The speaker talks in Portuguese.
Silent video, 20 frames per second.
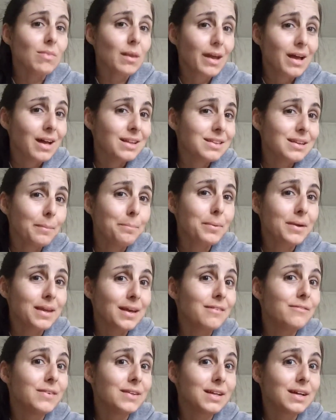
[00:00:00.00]
Que até porque
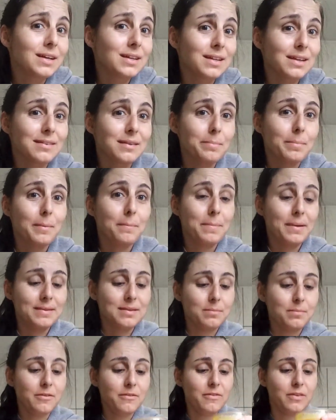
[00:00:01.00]
a vida aqui tá pra tá ser
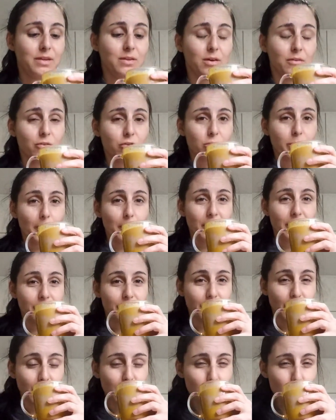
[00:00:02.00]
vivida. Ó, vou tomar meu
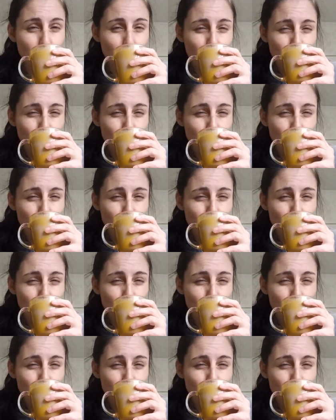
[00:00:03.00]
café.